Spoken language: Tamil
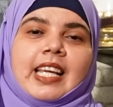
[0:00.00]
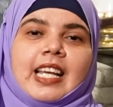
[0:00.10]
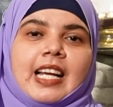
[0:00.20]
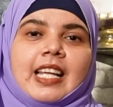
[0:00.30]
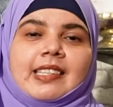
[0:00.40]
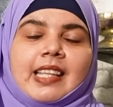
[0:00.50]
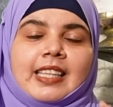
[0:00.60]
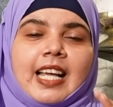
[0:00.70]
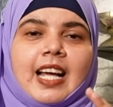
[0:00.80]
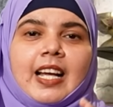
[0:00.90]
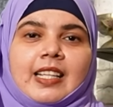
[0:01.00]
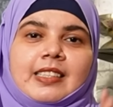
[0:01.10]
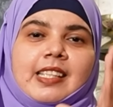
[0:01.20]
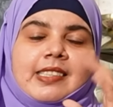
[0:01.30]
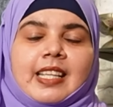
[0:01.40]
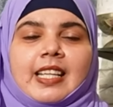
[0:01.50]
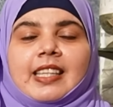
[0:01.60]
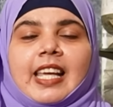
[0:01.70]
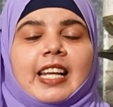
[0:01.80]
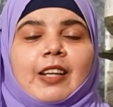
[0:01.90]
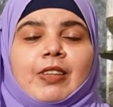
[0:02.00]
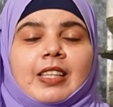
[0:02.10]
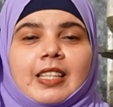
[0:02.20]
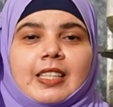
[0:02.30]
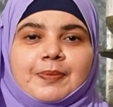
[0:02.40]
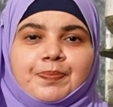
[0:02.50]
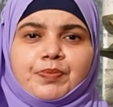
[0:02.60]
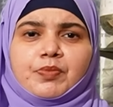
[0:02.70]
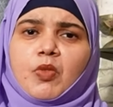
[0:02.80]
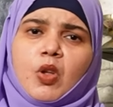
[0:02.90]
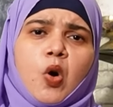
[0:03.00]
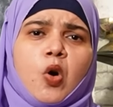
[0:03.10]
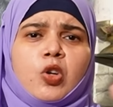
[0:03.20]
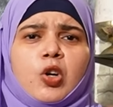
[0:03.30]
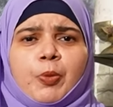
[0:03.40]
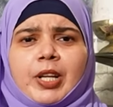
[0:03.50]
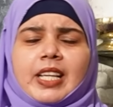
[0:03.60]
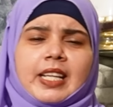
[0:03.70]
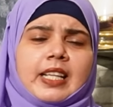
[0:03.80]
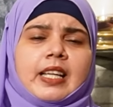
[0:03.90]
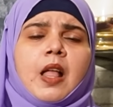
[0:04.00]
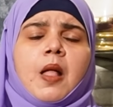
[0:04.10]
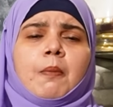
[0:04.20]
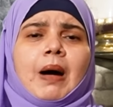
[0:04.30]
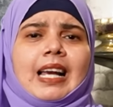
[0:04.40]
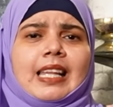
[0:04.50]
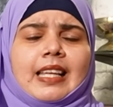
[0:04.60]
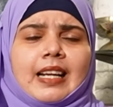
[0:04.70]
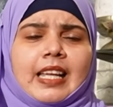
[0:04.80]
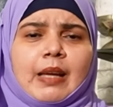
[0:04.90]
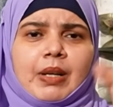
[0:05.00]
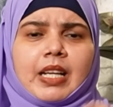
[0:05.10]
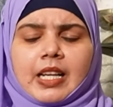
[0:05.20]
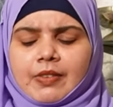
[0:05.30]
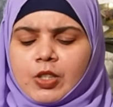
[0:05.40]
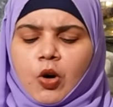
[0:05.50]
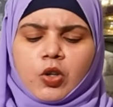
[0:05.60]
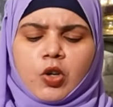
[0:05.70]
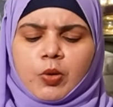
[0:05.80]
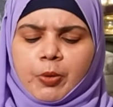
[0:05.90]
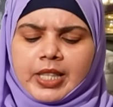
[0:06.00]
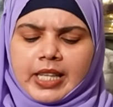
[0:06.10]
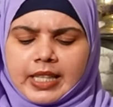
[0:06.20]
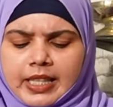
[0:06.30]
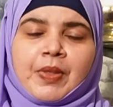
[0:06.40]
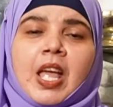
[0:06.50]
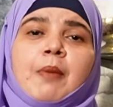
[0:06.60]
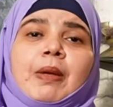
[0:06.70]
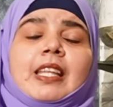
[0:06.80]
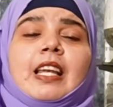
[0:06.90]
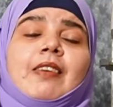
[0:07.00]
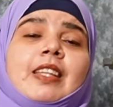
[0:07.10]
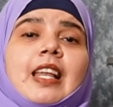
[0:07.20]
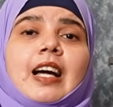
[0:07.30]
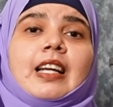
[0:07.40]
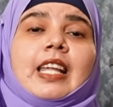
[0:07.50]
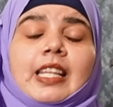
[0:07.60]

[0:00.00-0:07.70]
செயலாளர் சதா திச தேரர் வந்து ஹாங்காங் போயிட்டாரு பாலித்தர் அங்கே பண்டாரம் வந்து ஹாங்காங் போயிட்டாரு இதுல இதில் வந்து நாங்கள்